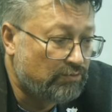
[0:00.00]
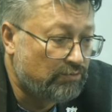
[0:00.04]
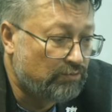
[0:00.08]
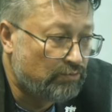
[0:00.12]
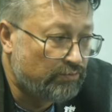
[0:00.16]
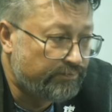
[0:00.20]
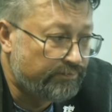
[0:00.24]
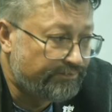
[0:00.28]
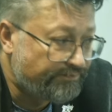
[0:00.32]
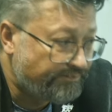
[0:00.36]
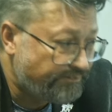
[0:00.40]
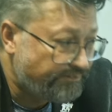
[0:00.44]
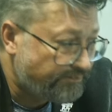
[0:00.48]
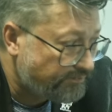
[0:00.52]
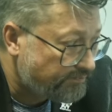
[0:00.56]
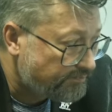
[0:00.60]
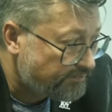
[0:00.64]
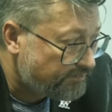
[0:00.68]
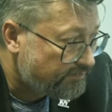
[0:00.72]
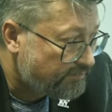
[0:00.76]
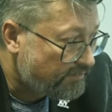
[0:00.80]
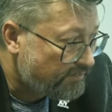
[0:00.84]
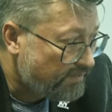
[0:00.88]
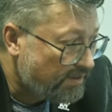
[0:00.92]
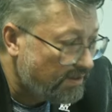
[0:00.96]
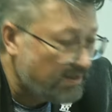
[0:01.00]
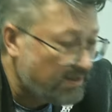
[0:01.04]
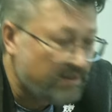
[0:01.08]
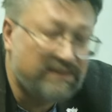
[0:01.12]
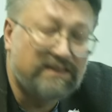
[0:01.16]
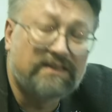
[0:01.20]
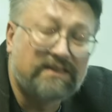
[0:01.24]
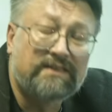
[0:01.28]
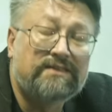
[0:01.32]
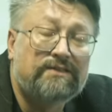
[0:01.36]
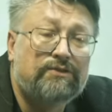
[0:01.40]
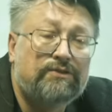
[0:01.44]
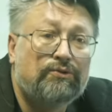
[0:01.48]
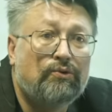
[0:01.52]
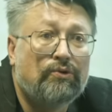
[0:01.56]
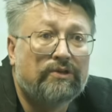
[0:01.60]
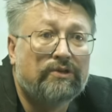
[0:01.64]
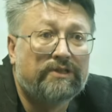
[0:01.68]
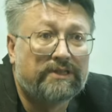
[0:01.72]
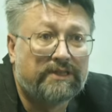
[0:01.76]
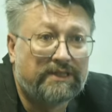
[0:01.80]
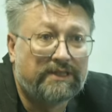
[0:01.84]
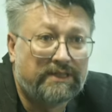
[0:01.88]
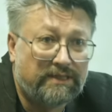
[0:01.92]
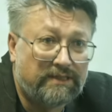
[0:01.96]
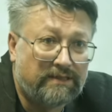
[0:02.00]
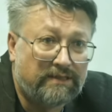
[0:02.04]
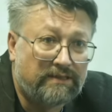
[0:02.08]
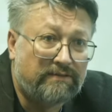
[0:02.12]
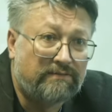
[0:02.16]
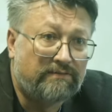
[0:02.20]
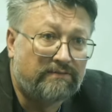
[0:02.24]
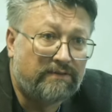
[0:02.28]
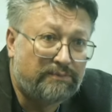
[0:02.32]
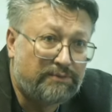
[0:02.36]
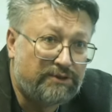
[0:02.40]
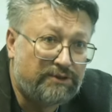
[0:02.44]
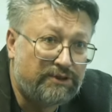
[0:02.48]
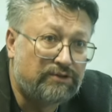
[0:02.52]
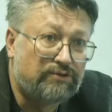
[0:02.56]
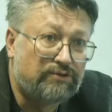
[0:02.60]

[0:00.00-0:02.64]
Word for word: ну, инерционная вообще